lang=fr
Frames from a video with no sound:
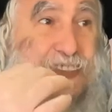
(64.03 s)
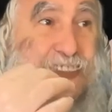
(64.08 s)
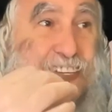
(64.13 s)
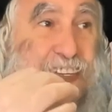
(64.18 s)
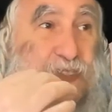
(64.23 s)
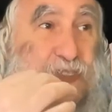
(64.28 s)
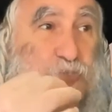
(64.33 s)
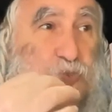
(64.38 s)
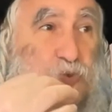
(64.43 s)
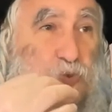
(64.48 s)
de
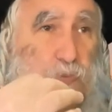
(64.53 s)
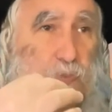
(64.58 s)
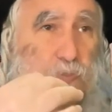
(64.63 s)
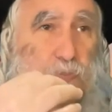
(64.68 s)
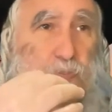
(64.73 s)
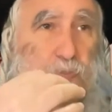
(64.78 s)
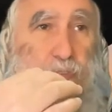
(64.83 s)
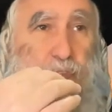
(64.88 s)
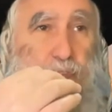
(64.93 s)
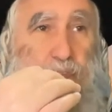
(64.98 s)
questions.
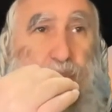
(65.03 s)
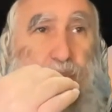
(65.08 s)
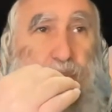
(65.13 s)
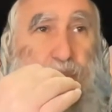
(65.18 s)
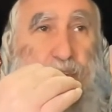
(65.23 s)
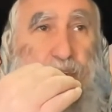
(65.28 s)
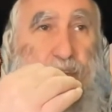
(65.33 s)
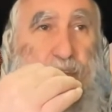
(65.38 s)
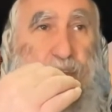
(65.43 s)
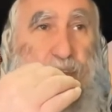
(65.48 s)

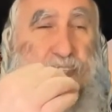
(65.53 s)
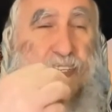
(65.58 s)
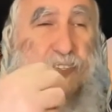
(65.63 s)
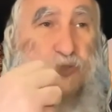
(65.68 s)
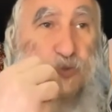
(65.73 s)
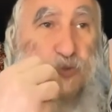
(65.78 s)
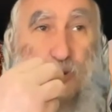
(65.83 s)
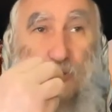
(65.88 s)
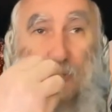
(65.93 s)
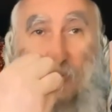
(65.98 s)
Si
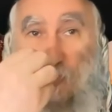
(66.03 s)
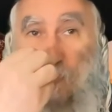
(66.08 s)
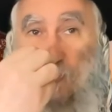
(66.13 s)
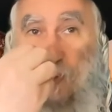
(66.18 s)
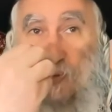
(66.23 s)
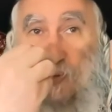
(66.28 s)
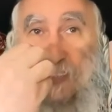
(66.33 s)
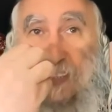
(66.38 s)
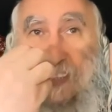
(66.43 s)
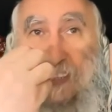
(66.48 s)
tu,
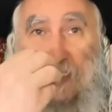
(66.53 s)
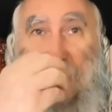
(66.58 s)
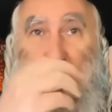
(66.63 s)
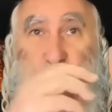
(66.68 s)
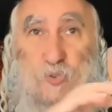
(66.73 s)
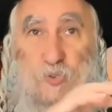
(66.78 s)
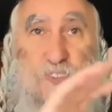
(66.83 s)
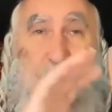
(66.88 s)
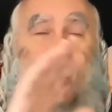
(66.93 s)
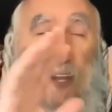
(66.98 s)
poses des
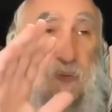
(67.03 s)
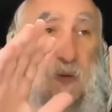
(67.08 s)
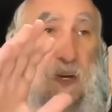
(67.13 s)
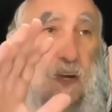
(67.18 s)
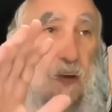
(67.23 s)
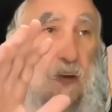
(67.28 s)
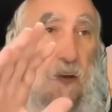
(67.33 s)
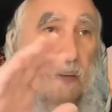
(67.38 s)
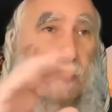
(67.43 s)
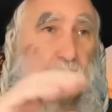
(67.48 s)
questions
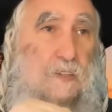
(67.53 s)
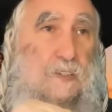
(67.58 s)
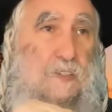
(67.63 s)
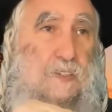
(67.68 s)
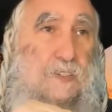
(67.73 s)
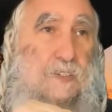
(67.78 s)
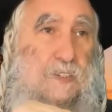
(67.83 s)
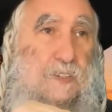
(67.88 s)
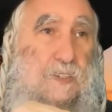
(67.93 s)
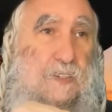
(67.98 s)
terminées,
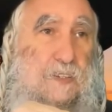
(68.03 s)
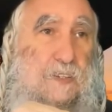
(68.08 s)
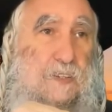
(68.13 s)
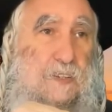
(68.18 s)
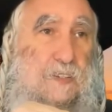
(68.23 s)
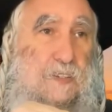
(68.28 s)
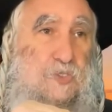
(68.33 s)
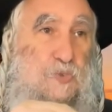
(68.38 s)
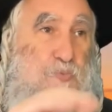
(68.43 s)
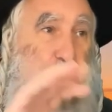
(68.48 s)

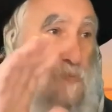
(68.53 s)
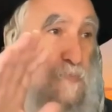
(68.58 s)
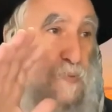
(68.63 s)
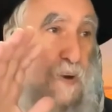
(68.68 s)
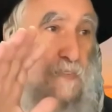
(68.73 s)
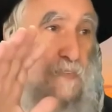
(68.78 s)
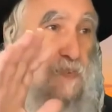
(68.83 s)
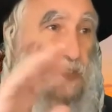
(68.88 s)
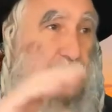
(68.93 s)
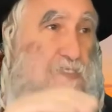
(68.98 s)
tu ne peux
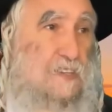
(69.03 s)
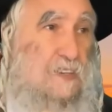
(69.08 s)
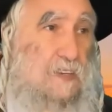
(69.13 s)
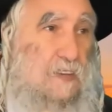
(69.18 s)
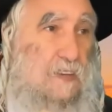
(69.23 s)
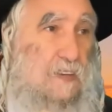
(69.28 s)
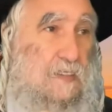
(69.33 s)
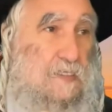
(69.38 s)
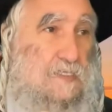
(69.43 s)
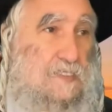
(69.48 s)
pas
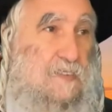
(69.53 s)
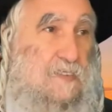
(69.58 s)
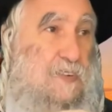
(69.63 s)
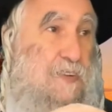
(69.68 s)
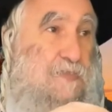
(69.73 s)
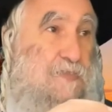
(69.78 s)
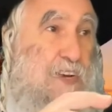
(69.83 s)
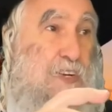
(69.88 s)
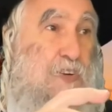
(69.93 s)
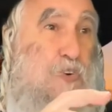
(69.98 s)
avancer. Ça
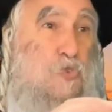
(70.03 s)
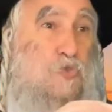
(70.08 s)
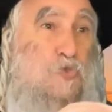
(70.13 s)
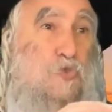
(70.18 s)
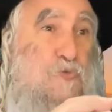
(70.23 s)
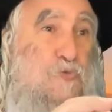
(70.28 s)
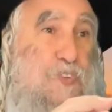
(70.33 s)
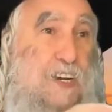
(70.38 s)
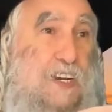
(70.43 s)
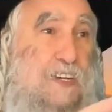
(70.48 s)
va faire que
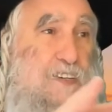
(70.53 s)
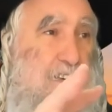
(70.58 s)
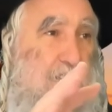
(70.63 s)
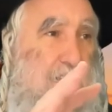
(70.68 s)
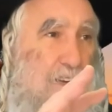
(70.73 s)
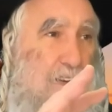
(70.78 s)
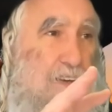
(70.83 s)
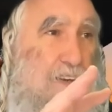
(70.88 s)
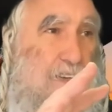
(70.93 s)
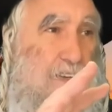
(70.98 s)
te
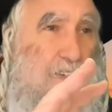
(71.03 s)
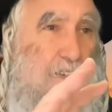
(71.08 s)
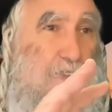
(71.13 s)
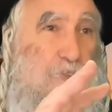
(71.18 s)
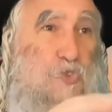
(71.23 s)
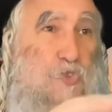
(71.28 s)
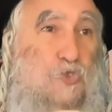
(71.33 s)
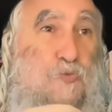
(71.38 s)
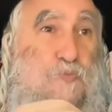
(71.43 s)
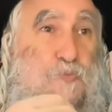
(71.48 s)
freiner.
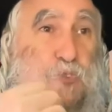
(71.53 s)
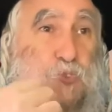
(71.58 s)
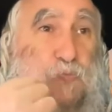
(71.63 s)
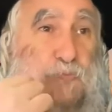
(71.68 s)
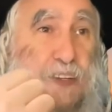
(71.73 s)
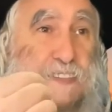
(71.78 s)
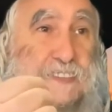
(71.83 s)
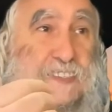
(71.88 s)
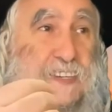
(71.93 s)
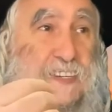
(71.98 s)
Tu ne te poses
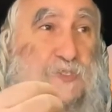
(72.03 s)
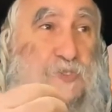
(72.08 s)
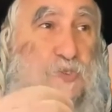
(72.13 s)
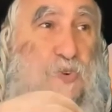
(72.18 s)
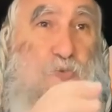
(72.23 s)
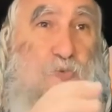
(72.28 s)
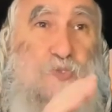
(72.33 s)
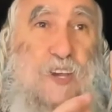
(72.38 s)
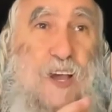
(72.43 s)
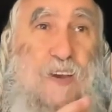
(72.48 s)
pas de
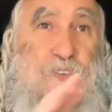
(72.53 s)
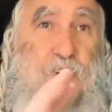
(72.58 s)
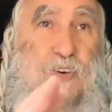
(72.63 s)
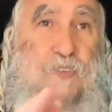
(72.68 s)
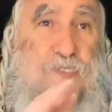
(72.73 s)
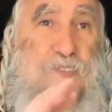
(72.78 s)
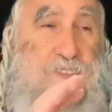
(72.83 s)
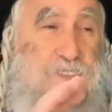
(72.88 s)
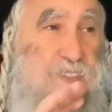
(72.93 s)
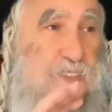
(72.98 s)
questions, tu
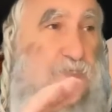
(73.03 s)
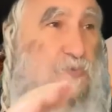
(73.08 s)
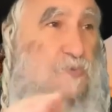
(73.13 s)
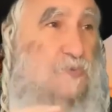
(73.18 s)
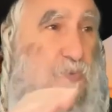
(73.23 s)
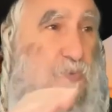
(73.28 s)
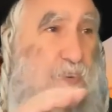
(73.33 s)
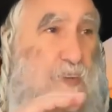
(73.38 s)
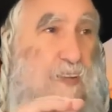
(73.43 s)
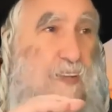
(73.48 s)
avances, c'est tout.
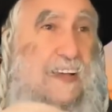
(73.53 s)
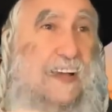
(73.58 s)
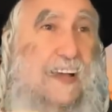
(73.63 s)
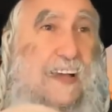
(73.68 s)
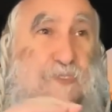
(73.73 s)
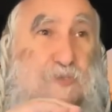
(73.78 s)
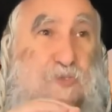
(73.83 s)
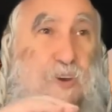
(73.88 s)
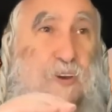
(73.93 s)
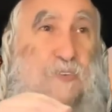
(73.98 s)

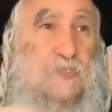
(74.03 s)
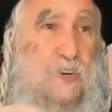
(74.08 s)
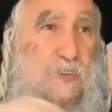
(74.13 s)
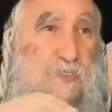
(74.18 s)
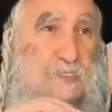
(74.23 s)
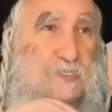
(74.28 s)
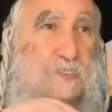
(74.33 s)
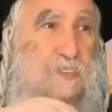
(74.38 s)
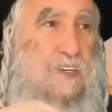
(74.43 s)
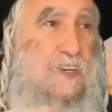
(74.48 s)
Hein, tu
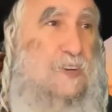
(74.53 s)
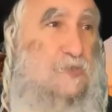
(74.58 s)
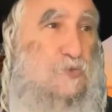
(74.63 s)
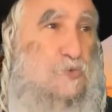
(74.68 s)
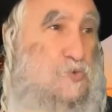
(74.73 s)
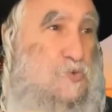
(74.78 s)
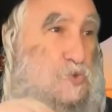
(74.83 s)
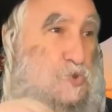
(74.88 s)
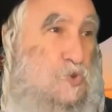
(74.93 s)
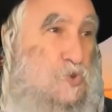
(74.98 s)
avances.
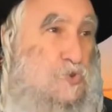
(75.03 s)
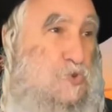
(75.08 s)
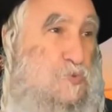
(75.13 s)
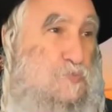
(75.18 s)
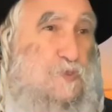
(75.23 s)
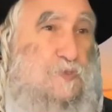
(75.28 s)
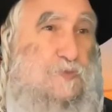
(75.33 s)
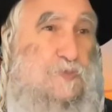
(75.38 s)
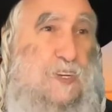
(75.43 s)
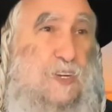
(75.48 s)
Tout ce que tu
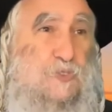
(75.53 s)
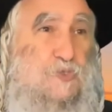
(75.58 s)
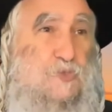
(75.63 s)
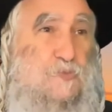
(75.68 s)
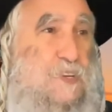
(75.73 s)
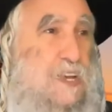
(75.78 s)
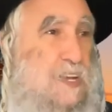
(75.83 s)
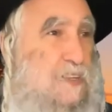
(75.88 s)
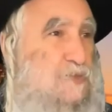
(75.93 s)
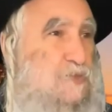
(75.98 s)
peux faire de
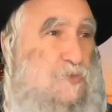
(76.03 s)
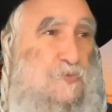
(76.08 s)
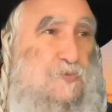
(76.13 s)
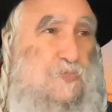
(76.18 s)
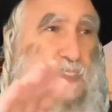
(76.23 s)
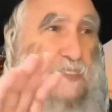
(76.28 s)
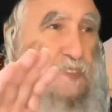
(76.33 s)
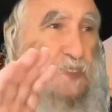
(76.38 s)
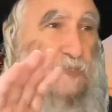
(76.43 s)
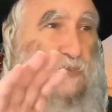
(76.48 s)
bien, tu le
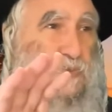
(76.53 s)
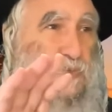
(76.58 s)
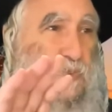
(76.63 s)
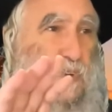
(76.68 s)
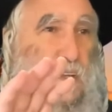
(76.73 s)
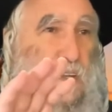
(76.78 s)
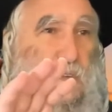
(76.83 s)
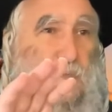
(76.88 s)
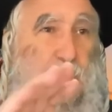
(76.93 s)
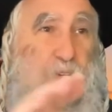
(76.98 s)
fais, c'est tout.
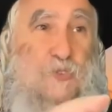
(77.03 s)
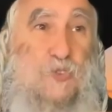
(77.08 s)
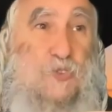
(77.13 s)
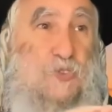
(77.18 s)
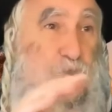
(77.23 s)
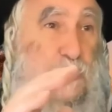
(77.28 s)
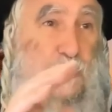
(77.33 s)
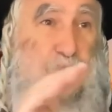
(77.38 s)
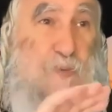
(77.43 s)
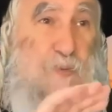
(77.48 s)
Mais
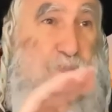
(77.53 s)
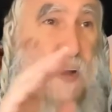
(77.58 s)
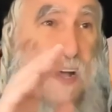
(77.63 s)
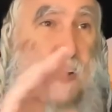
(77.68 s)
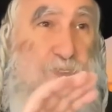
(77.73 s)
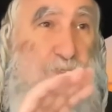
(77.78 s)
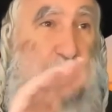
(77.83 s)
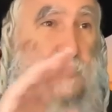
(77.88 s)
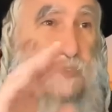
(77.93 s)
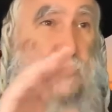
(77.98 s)
tu ne fais
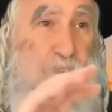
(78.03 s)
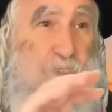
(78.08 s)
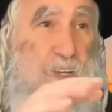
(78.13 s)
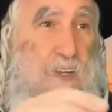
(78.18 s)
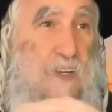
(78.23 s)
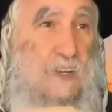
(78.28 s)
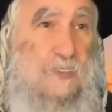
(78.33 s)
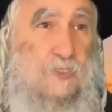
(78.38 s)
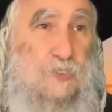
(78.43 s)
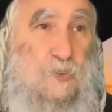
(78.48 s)
pas de,
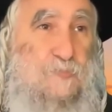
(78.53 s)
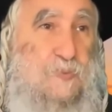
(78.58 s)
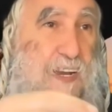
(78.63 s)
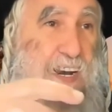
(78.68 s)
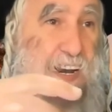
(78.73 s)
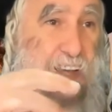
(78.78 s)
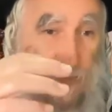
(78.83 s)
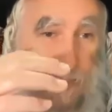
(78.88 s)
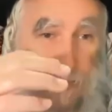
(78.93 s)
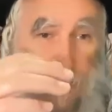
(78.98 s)

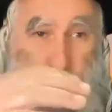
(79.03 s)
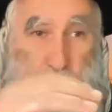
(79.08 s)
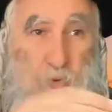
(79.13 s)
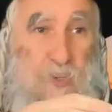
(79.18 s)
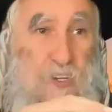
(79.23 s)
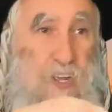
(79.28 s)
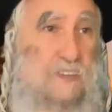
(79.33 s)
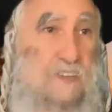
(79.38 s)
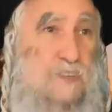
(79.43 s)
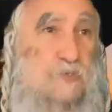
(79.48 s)
prélèvements, de
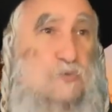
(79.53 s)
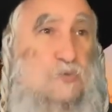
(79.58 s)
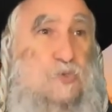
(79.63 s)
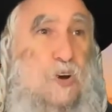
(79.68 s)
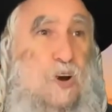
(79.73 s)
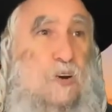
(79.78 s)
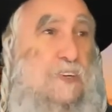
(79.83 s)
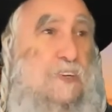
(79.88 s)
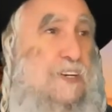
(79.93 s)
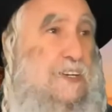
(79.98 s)
regarder où
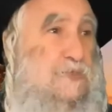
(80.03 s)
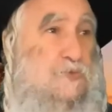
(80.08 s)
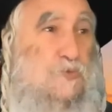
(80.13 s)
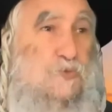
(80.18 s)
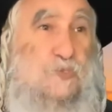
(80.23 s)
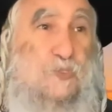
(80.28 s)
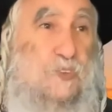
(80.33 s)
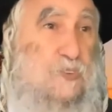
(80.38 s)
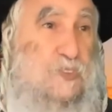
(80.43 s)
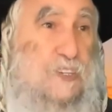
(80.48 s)
tu en es et tout.
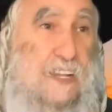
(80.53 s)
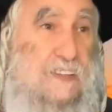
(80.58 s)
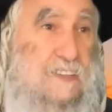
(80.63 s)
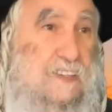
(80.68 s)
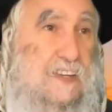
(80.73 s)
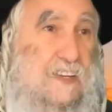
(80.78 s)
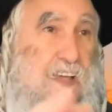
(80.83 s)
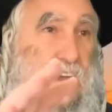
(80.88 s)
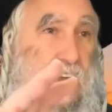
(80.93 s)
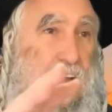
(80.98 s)
Tu ne regardes
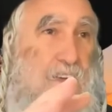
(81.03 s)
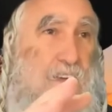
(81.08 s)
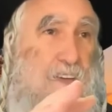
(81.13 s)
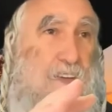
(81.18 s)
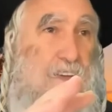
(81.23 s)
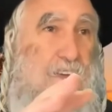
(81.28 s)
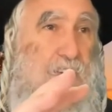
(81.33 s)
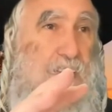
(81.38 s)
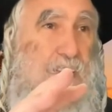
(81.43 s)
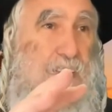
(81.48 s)
rien
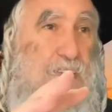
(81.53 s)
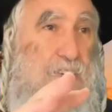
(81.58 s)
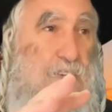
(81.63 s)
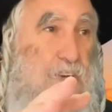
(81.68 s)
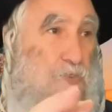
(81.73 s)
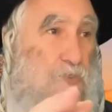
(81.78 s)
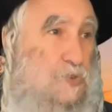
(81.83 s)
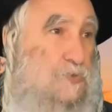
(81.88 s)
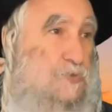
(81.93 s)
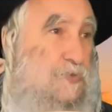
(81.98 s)

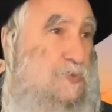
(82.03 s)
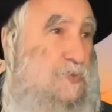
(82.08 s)
quand tu